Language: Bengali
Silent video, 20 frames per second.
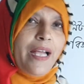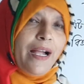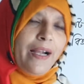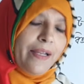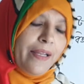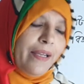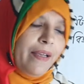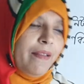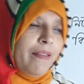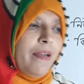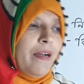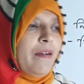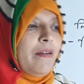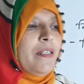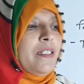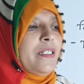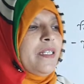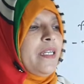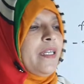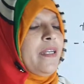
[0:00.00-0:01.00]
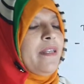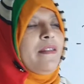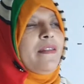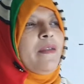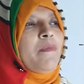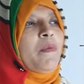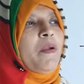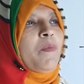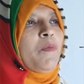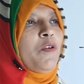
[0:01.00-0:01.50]
থাকে তাহলে সেক্ষেত্রে
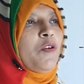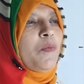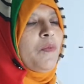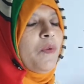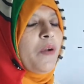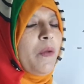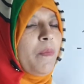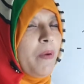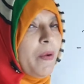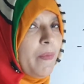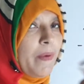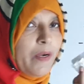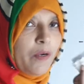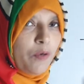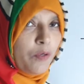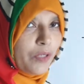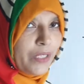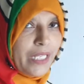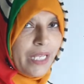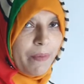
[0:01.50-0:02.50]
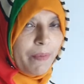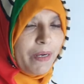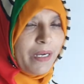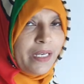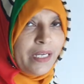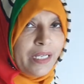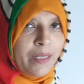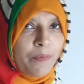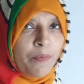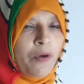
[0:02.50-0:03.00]
আমরা মোট মুনাফা বা ক্ষতি আমরা
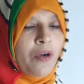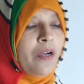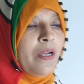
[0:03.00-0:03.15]
লিখব